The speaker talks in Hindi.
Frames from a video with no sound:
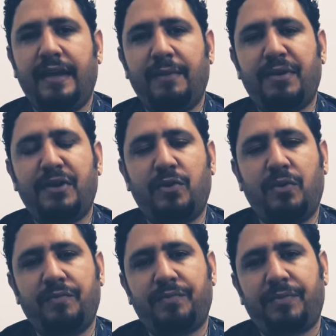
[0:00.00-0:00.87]
नंबर दो
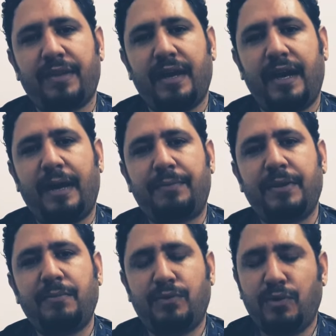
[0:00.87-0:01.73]

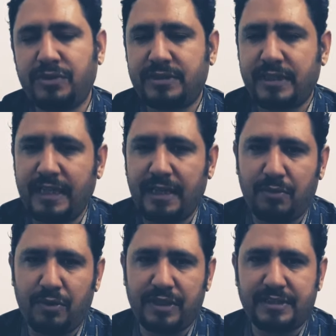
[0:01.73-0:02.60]
आपकी बूंस के लिए
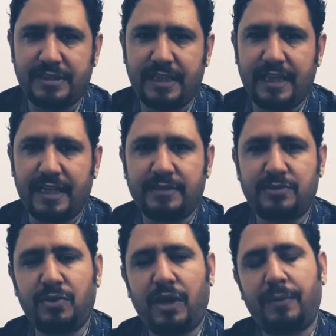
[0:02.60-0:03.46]
बहुत अच्छी है
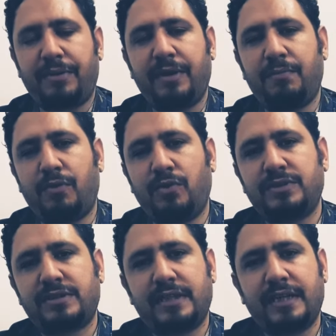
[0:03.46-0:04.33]
जो आपकी
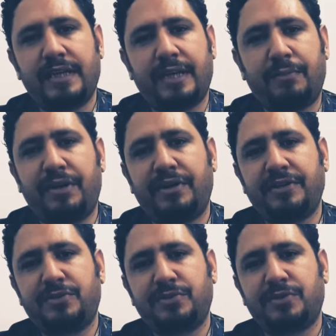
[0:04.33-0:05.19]
बूंस के रबर
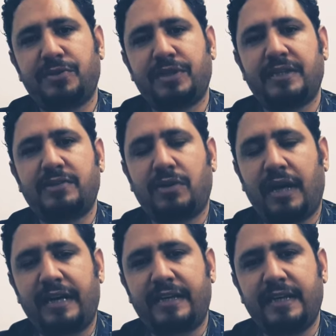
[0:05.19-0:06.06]
टिश्यूज़ होते हैं जो
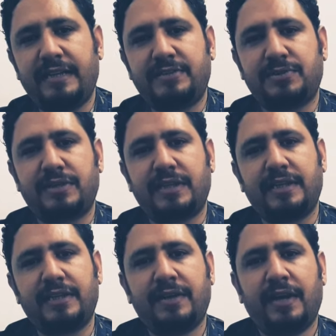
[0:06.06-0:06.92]
कार्टिलेज होते
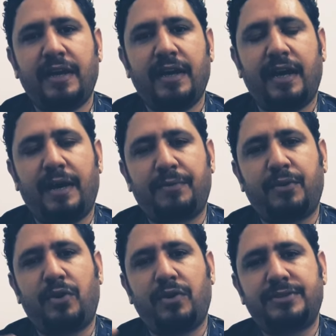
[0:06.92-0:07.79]
हैं
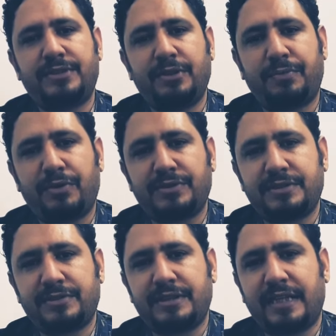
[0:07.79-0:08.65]
आपको
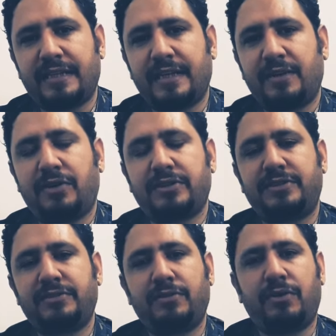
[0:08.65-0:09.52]
ऑस्टियोप्रोसिस हो जाता है
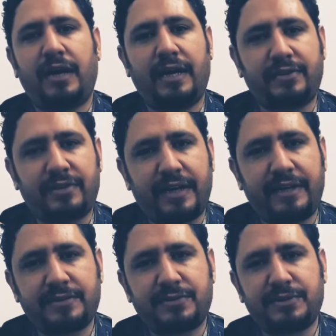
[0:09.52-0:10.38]
ऑस्टियो
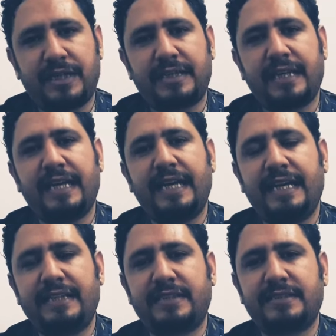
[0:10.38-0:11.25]
आर्थराइटस हो जाता
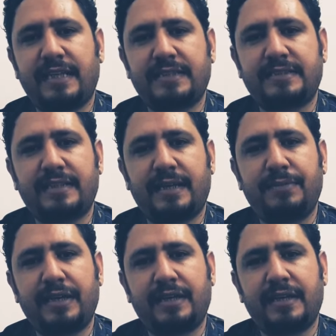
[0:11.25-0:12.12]
है एज के साथ साथ आप
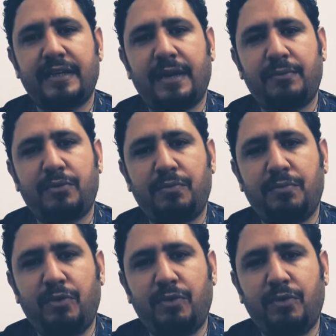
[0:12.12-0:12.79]
देखते हैं कि आपको